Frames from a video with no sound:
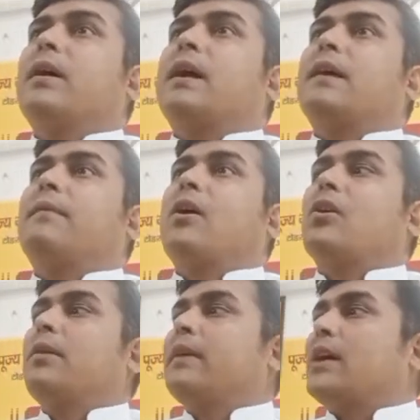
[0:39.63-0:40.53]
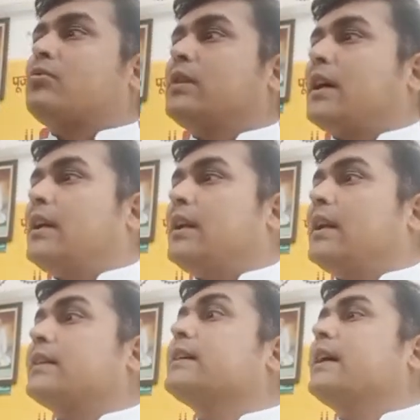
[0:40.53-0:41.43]
बारह भावना में आंसू निकलने
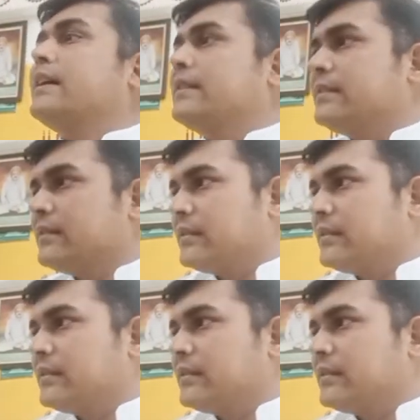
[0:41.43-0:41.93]
लग जाए